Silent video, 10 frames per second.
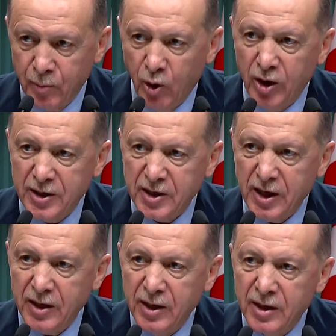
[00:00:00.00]

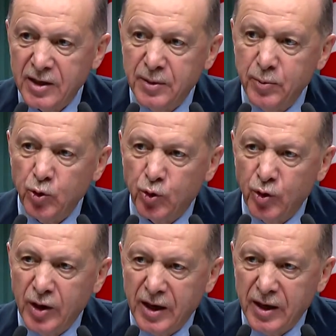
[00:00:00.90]
Böylece kimi
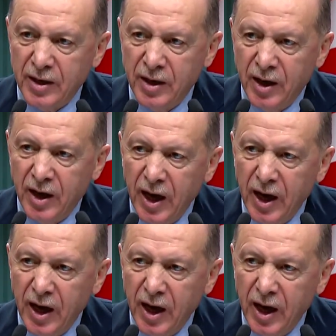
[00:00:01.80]
ürünlerin